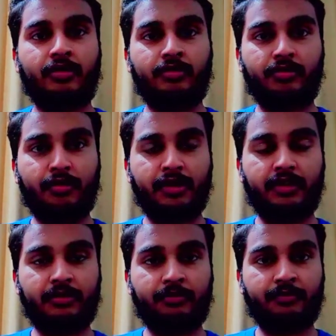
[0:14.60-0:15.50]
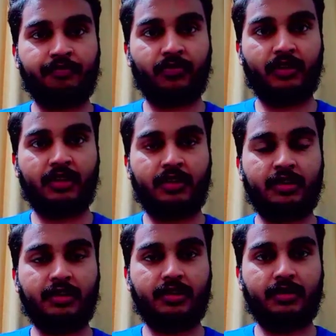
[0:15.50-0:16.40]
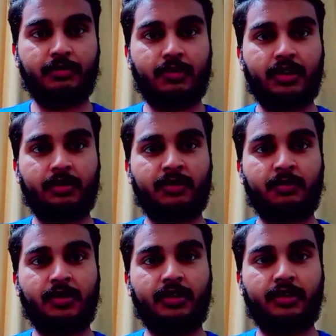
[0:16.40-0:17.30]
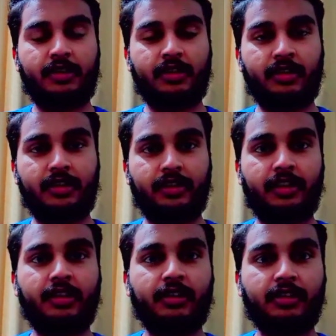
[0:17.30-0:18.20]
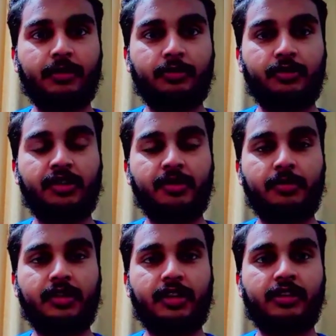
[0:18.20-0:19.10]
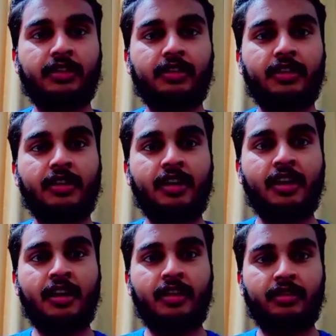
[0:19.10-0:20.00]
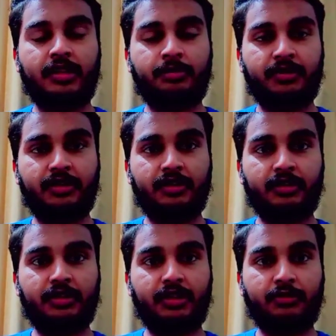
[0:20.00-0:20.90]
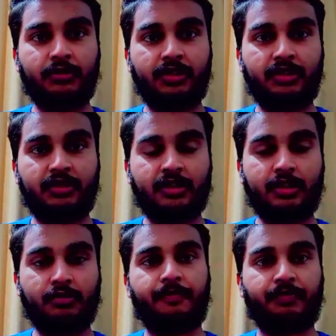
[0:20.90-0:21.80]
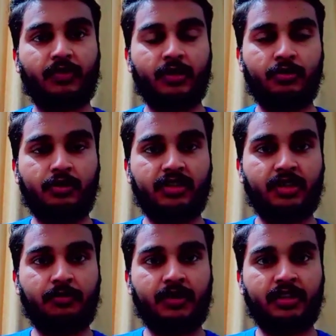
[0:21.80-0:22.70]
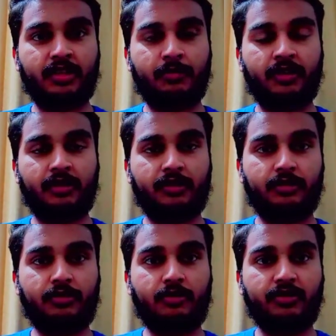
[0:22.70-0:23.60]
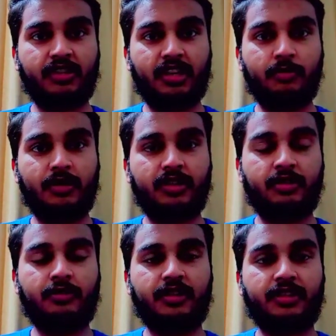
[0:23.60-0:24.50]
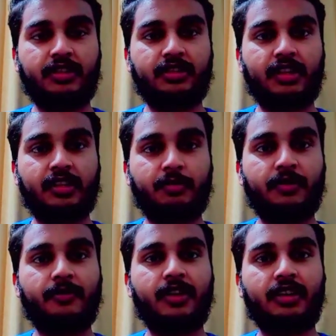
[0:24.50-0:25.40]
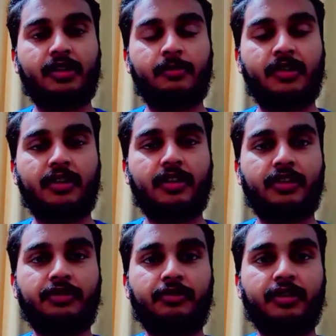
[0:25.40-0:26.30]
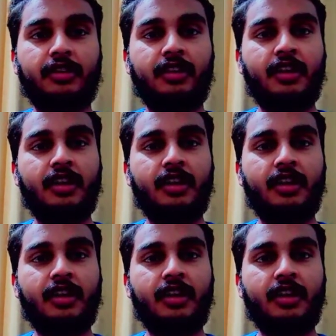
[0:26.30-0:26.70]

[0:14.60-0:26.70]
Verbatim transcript: दोस्तों आज हम क्रिकेट के बारे में बात करेंगे लेकिन आज आपको ये बताएंगे कि जब से टी ट्वेंटी स्टार्ट हुआ दो हज़ार पाँच के बाद दो साल बाद दो हज़ार सात में वर्ल्ड कप का आगाज़ हो गया